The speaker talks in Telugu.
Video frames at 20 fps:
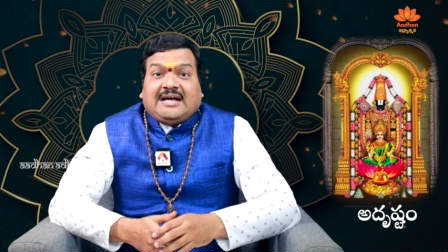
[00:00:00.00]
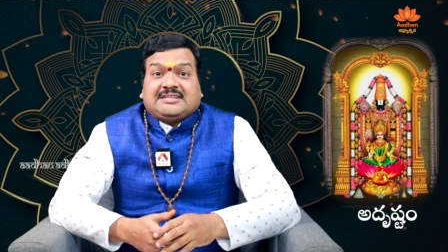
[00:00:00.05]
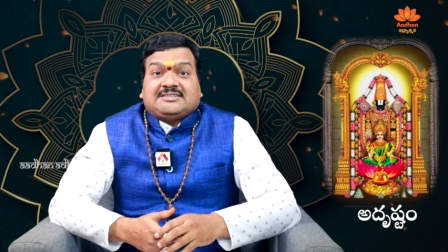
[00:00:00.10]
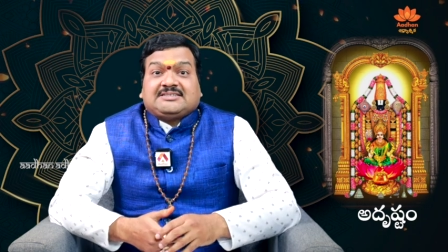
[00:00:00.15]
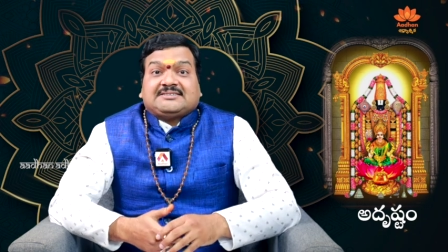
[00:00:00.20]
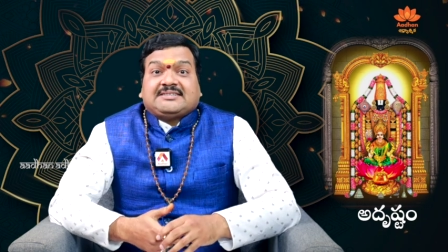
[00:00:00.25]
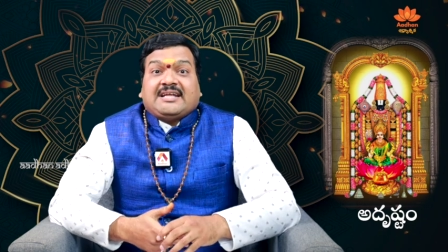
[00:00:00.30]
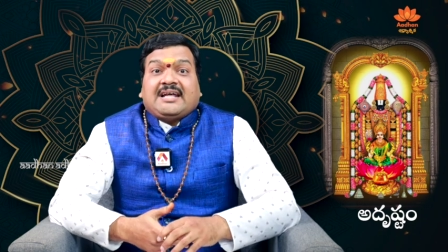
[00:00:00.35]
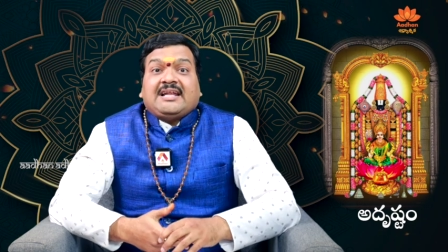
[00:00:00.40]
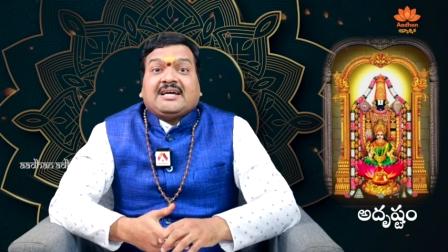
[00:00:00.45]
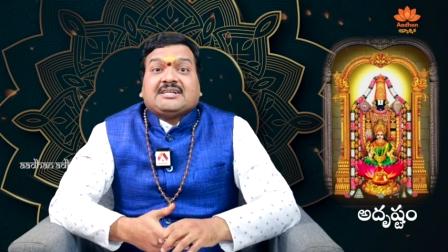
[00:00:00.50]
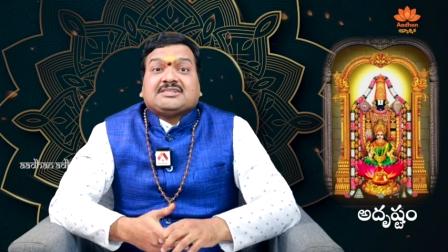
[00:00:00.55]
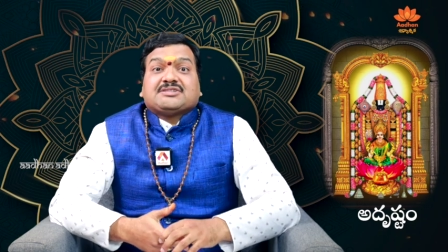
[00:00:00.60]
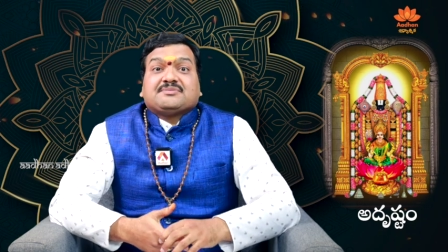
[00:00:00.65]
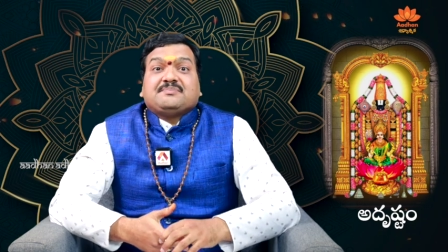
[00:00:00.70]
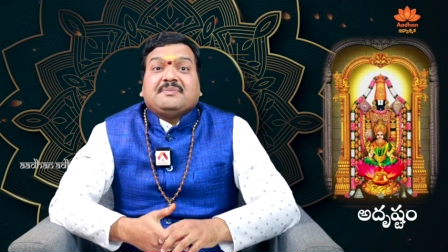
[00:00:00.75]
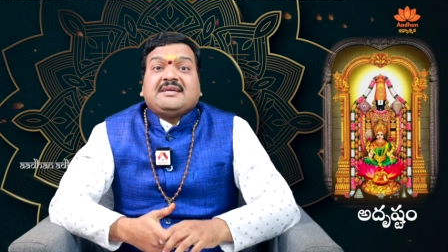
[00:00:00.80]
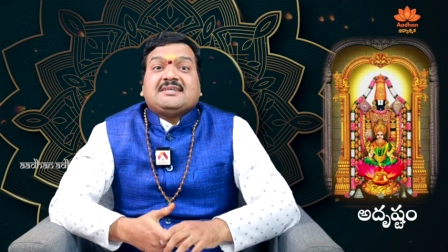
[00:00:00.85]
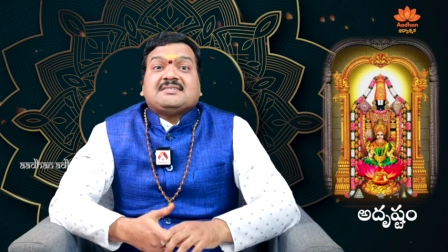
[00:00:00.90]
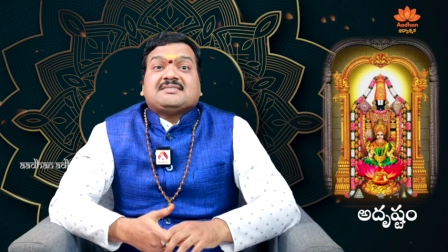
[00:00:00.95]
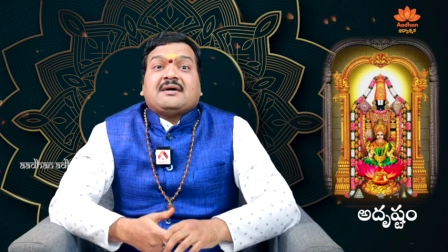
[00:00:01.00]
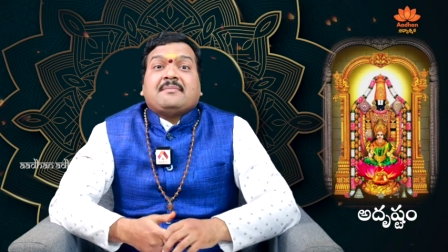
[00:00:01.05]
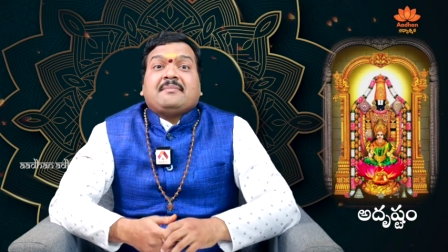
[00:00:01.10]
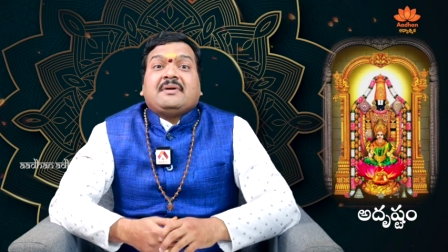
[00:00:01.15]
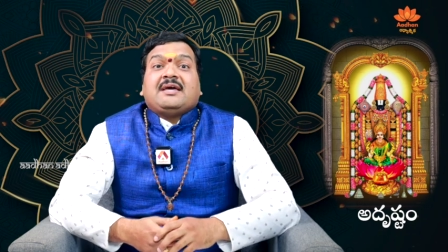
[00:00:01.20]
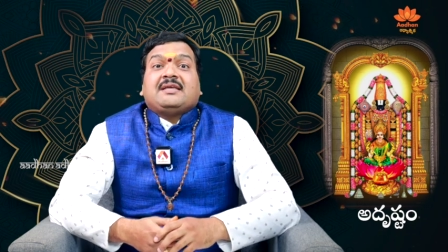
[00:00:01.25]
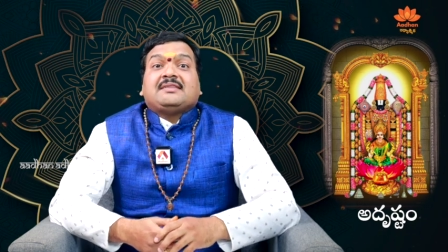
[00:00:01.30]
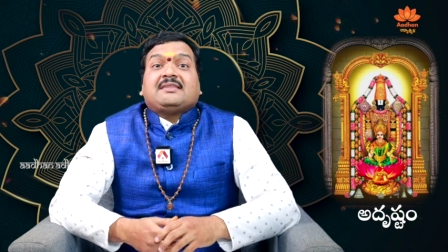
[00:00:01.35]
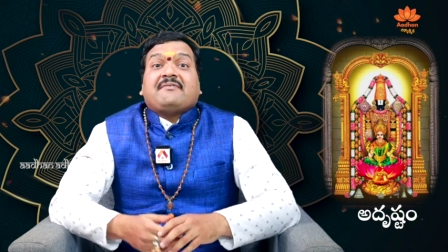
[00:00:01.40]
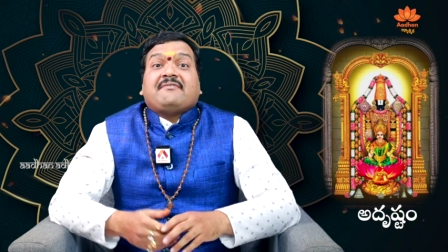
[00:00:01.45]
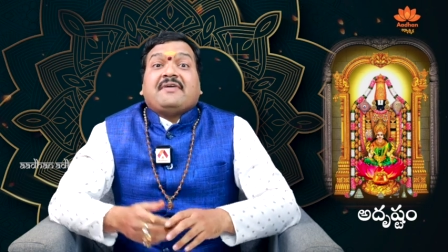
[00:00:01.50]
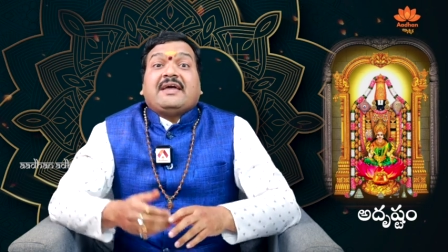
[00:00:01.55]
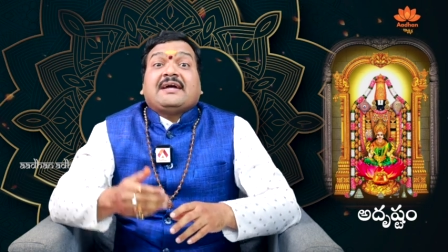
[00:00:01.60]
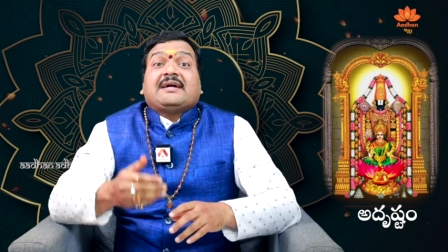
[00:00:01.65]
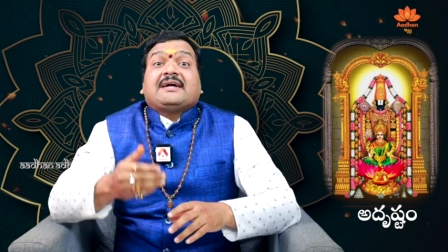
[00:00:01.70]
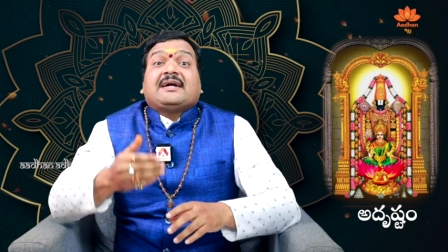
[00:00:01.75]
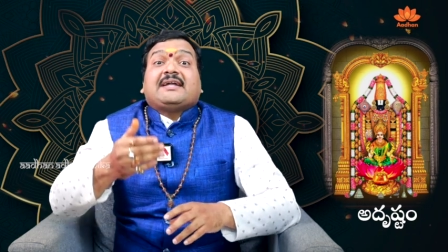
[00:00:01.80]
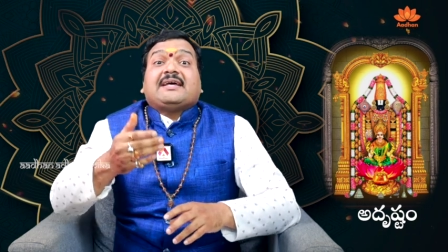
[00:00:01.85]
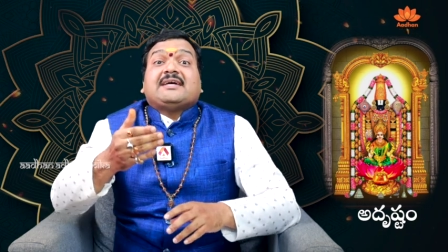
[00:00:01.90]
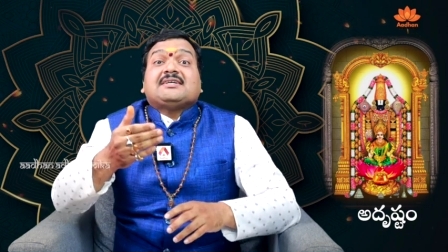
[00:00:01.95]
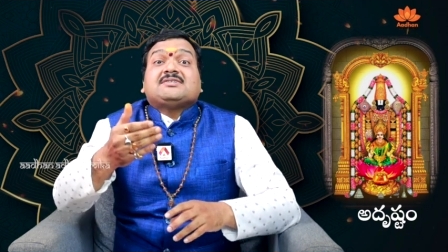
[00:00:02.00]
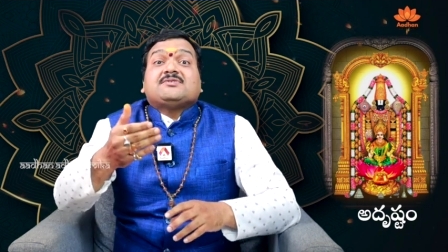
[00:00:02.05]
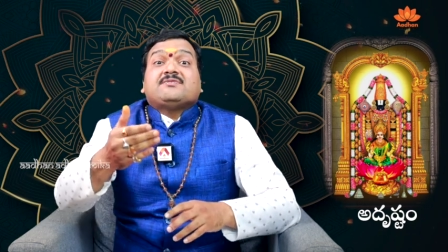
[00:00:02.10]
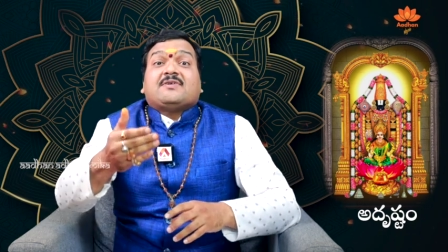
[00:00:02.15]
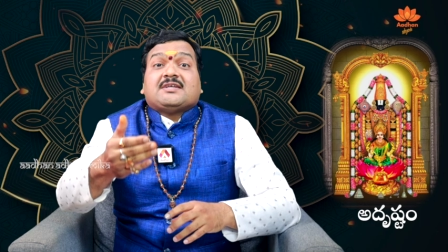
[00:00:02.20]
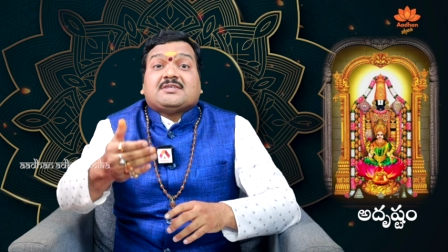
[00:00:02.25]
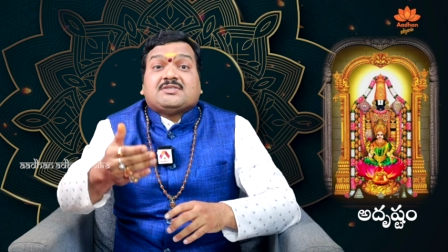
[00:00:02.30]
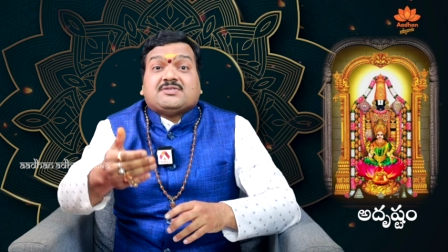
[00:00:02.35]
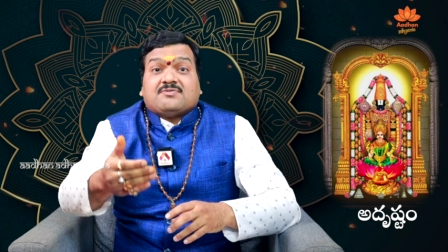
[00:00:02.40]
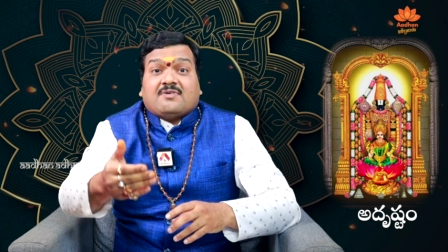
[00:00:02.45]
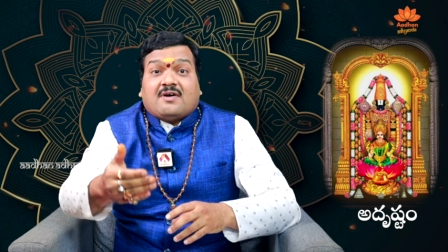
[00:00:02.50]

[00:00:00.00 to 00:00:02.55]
అష్టలక్ష్మి సమేత వెంకటేశ్వర